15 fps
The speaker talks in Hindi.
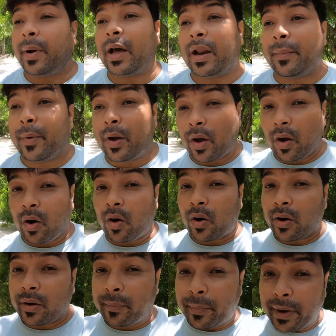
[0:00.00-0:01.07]
के बारे में
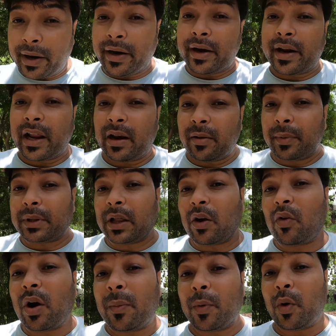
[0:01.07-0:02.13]
और भी डिटेल में
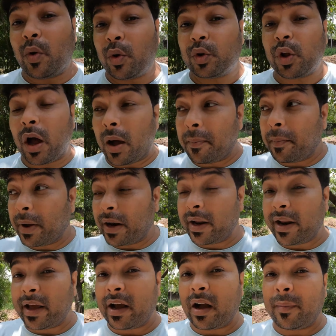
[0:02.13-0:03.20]
बताऊँगा आप लोगों को तो आप
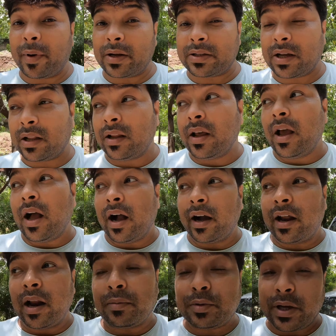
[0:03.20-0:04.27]
बने रहेगा हमारे साथ
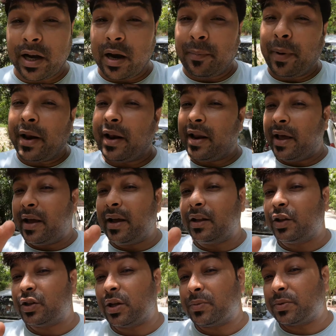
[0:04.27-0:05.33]
अगर आप चैनल पर नए
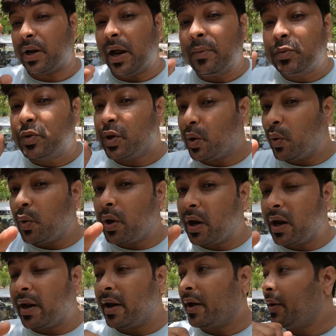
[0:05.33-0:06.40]
हैं तो सब्सक्राइब ज़रूर
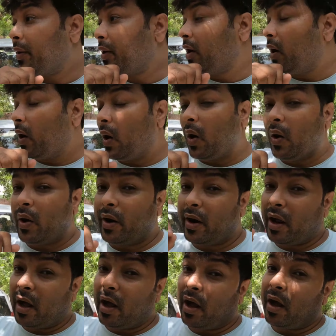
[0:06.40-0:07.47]
कर लेना
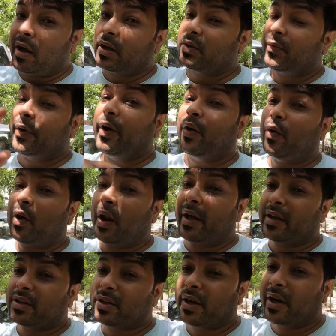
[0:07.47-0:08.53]
और इस वीडियो को
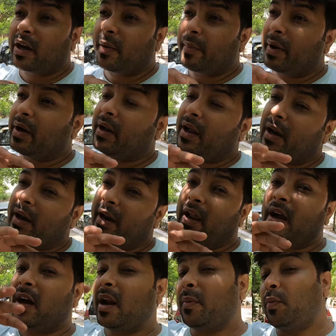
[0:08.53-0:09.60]
लाइक शेयर कमेंट कर
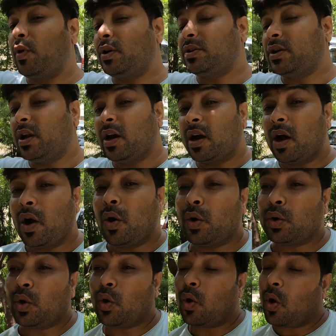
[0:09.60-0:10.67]
लेना अगर आपको अच्छा लगा
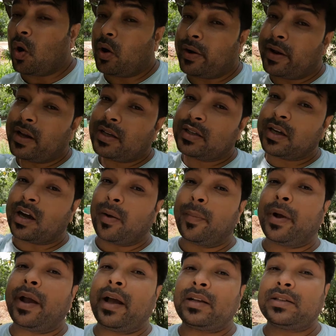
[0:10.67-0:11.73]
हो तो और इस जगह
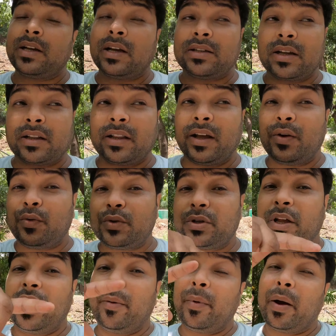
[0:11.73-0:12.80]
पे कैसे आ सकते हैं
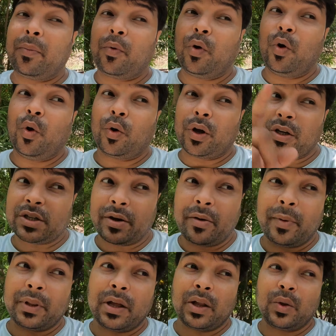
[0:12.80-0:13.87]
उसके लिए मैं आपको लोकेशन
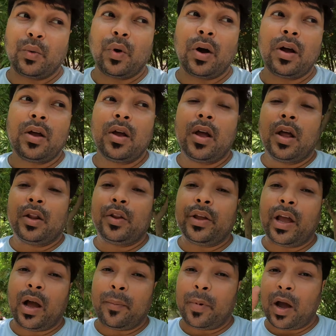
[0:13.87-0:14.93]
भी बता दूंगा
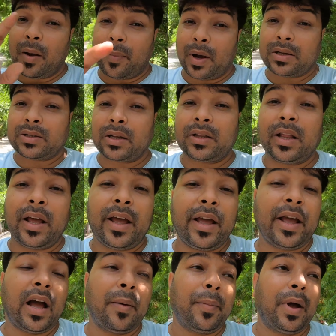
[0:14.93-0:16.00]
तो यहाँ पे आप आ सकते
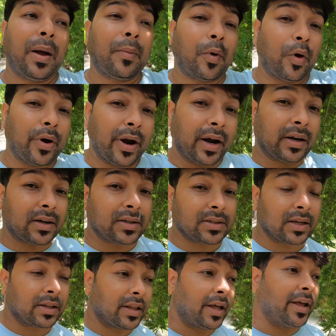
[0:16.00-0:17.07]
हैं यहाँ पे आप कांटेक्ट कर
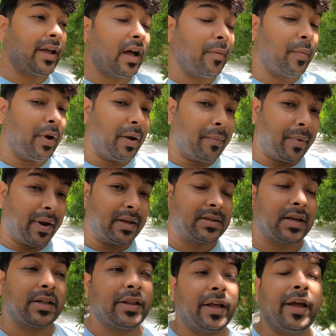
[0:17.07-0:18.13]
सकते हैं यहाँ पे आप रह
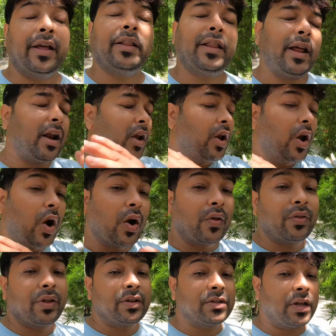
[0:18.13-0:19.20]
सकते हैं देर आर लॉट
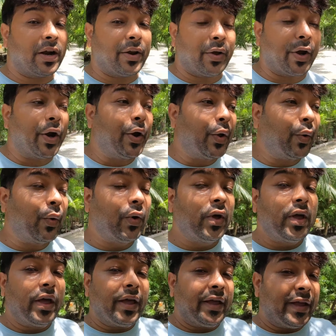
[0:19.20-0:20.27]
ऑफ थिंग्स दैट यू कैन डू
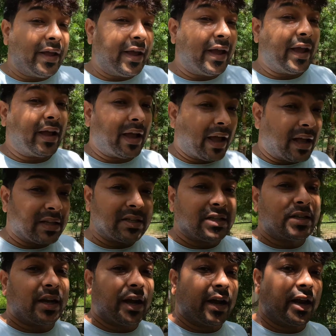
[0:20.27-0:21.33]
ये एक
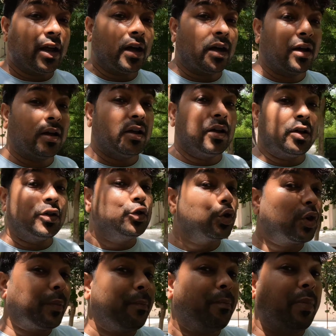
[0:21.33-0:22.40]
ऐसी जगह है ना
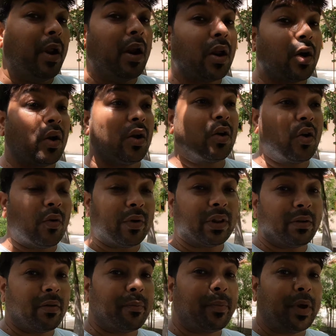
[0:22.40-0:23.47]
जो कि बिल्कुल
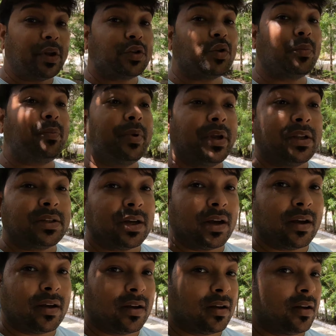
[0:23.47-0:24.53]
गोवर्धन में बीचों बीच
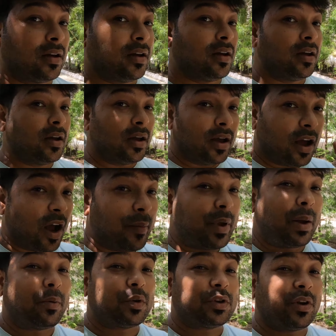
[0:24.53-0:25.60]
है
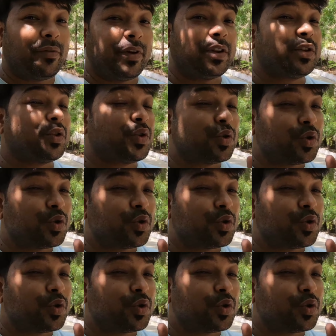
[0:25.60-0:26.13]
अभी आपको सिर्फ ये